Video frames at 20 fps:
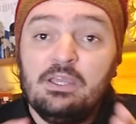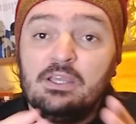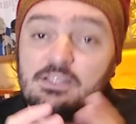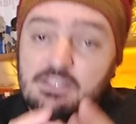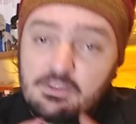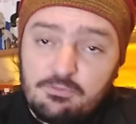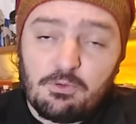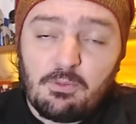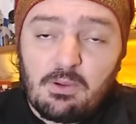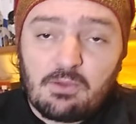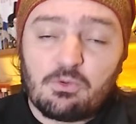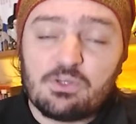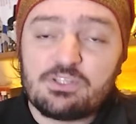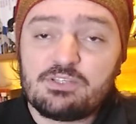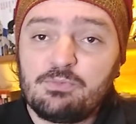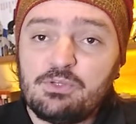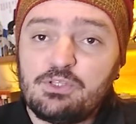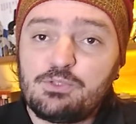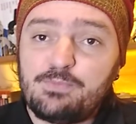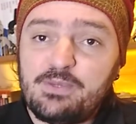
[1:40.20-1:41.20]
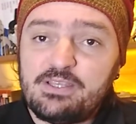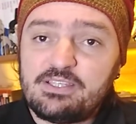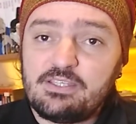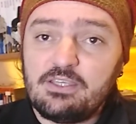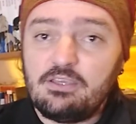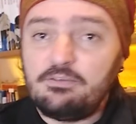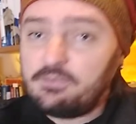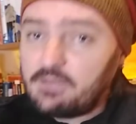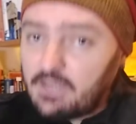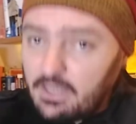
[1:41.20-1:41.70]
Se for uma coisa muito
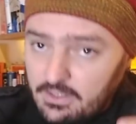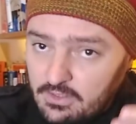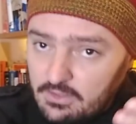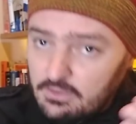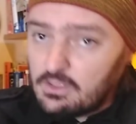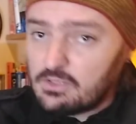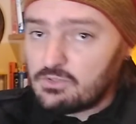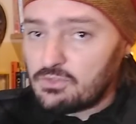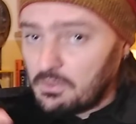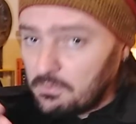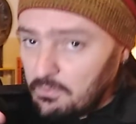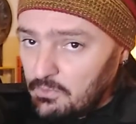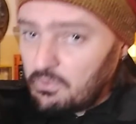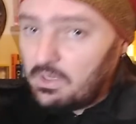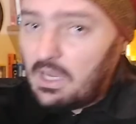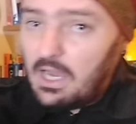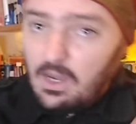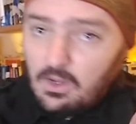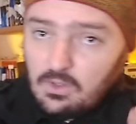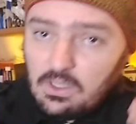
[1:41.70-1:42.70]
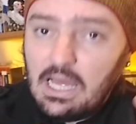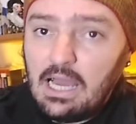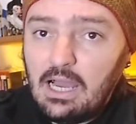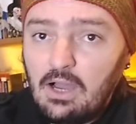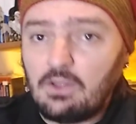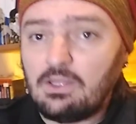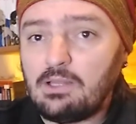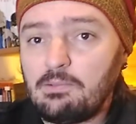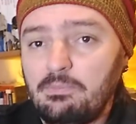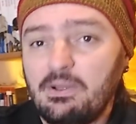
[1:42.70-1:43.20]
específica, aí nós vamos aula a
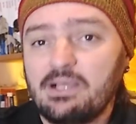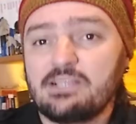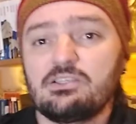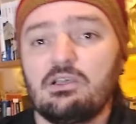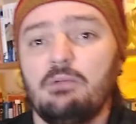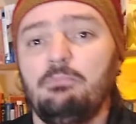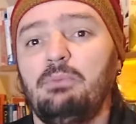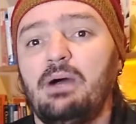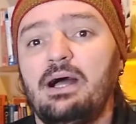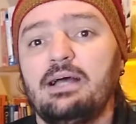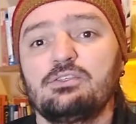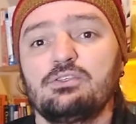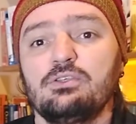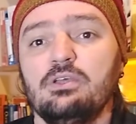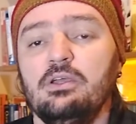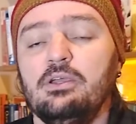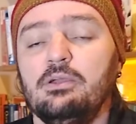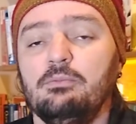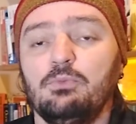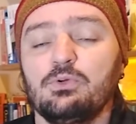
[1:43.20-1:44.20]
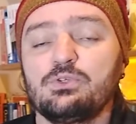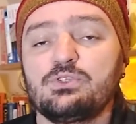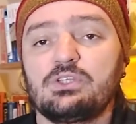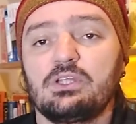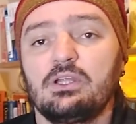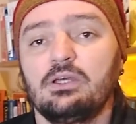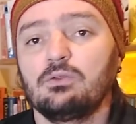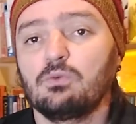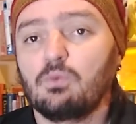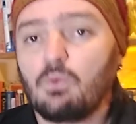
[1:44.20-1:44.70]
aula, passo a passo,
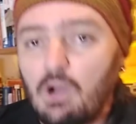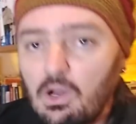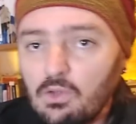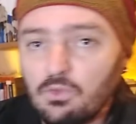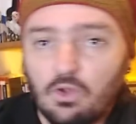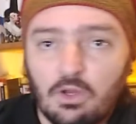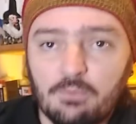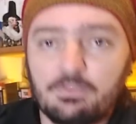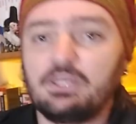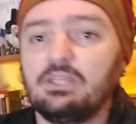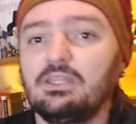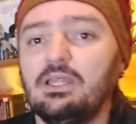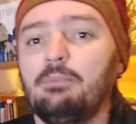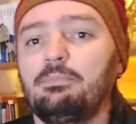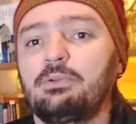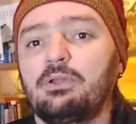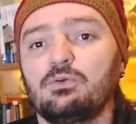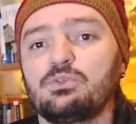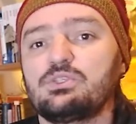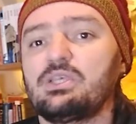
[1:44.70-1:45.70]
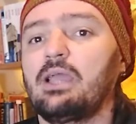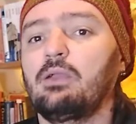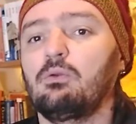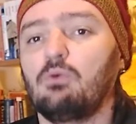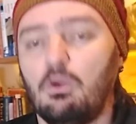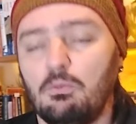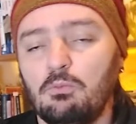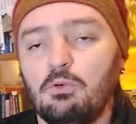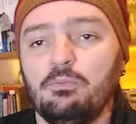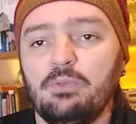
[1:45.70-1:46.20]
mostrando qual nome que dá para usar em
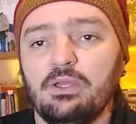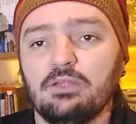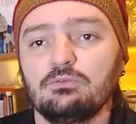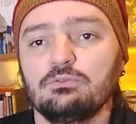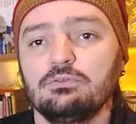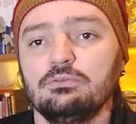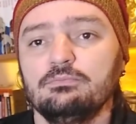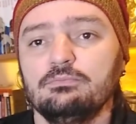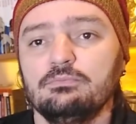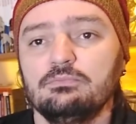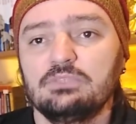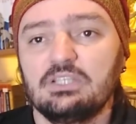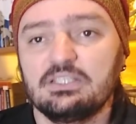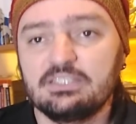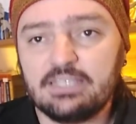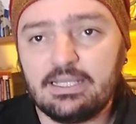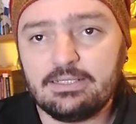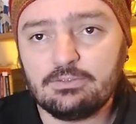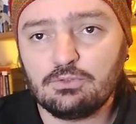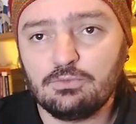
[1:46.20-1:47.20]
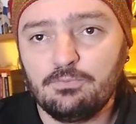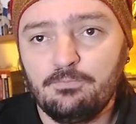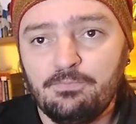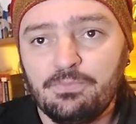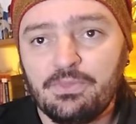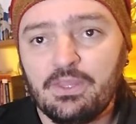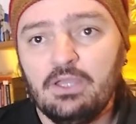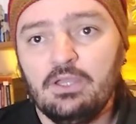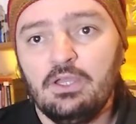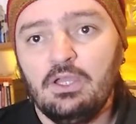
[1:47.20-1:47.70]
qual momento. Tá certo?
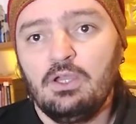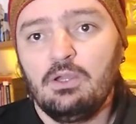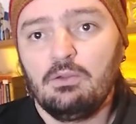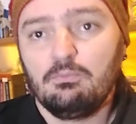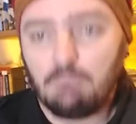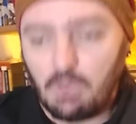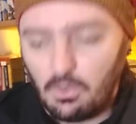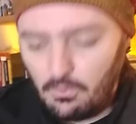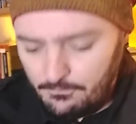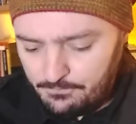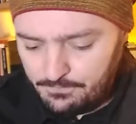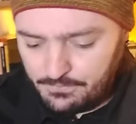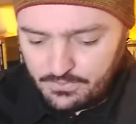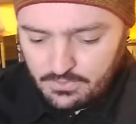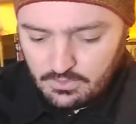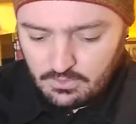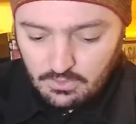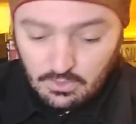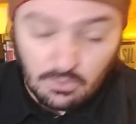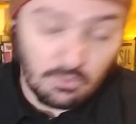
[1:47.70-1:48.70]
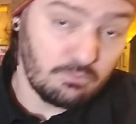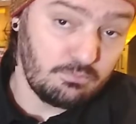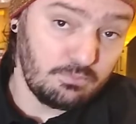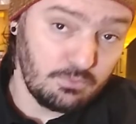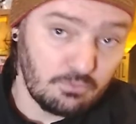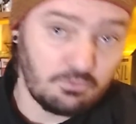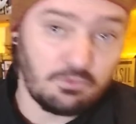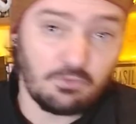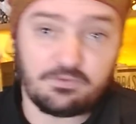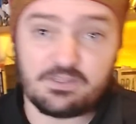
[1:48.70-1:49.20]
Bom, eu
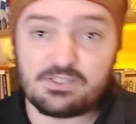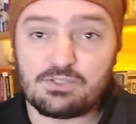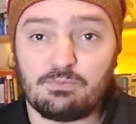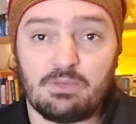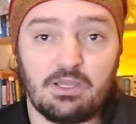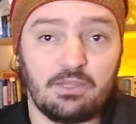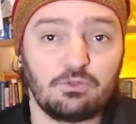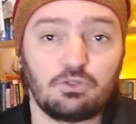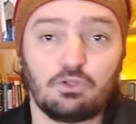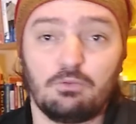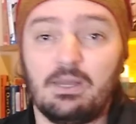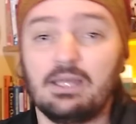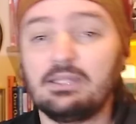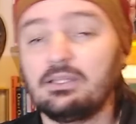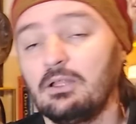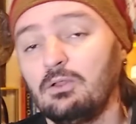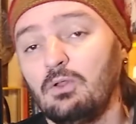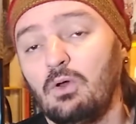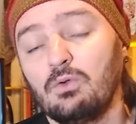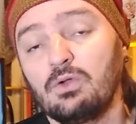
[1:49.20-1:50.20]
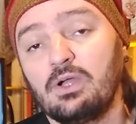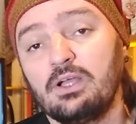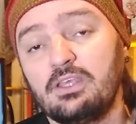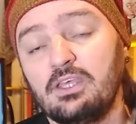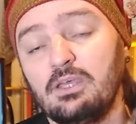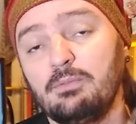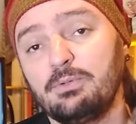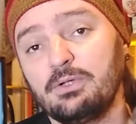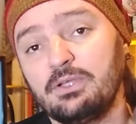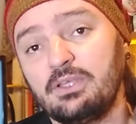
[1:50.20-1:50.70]
não vou fazer uma retomada longa
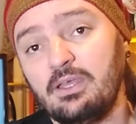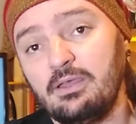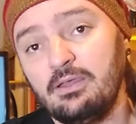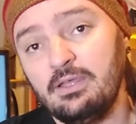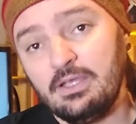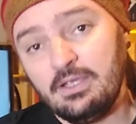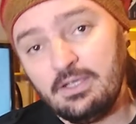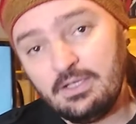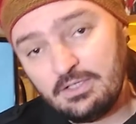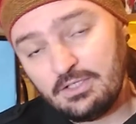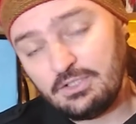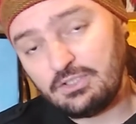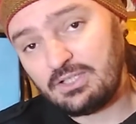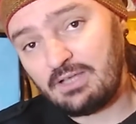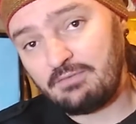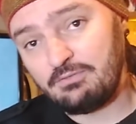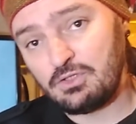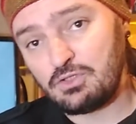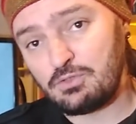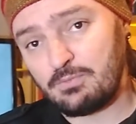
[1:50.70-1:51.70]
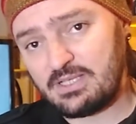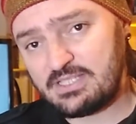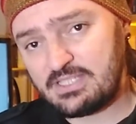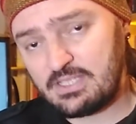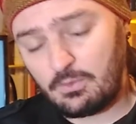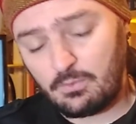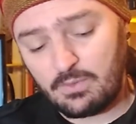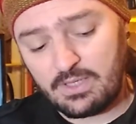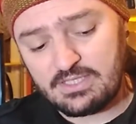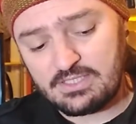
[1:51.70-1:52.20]
aqui, porque a gente está vindo de uma
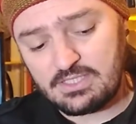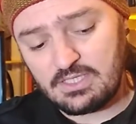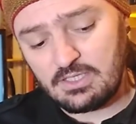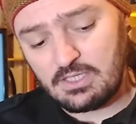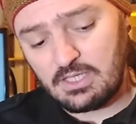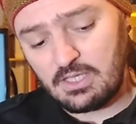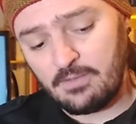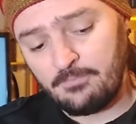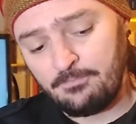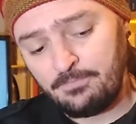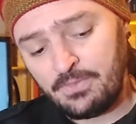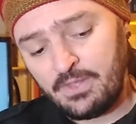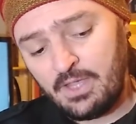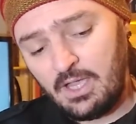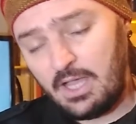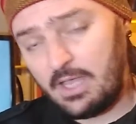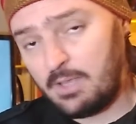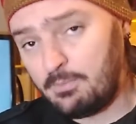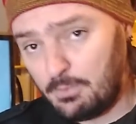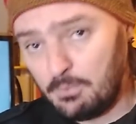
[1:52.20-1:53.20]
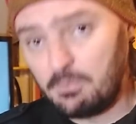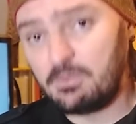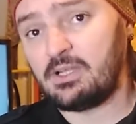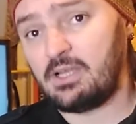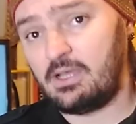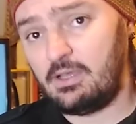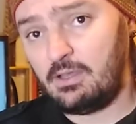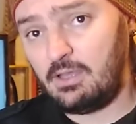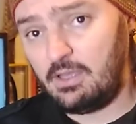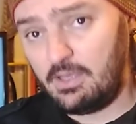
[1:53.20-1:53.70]
sequência em que a
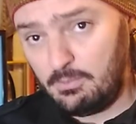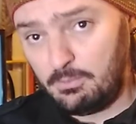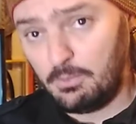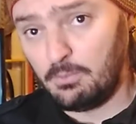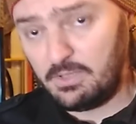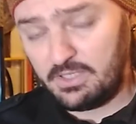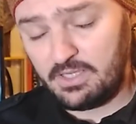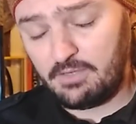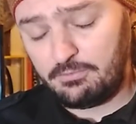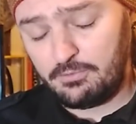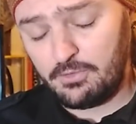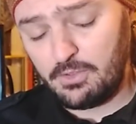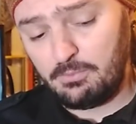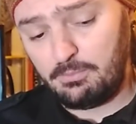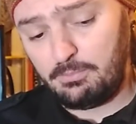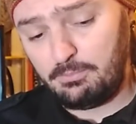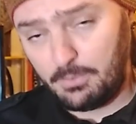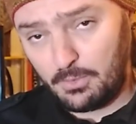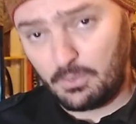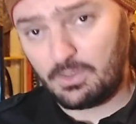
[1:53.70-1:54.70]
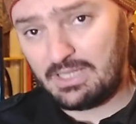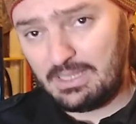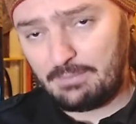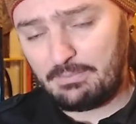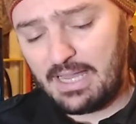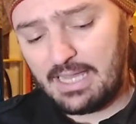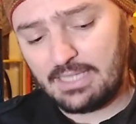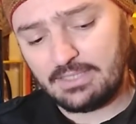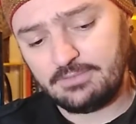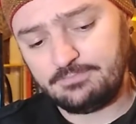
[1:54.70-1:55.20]
República, a República foi
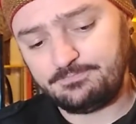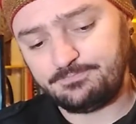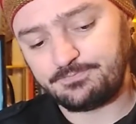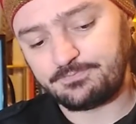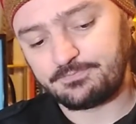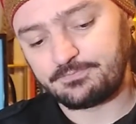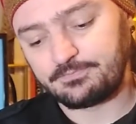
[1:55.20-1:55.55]
proclamada,